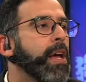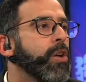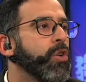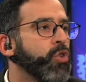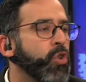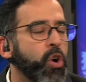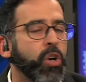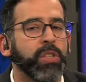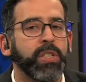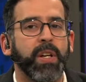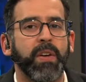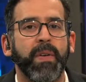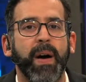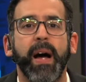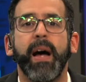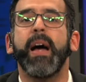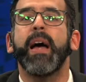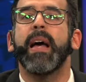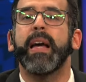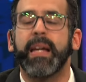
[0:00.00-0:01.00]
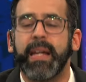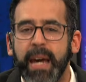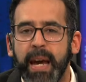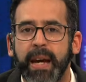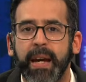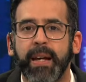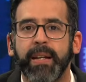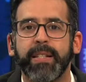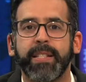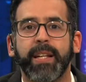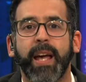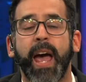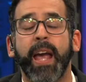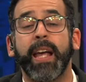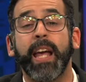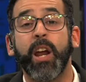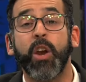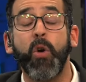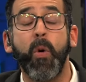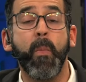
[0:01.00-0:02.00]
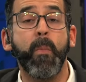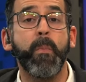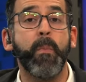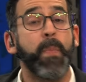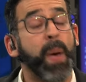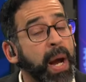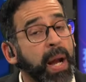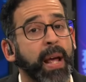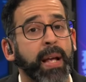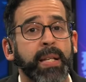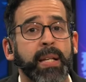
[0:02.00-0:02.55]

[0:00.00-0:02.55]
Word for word: No se va quéjense, hay que romper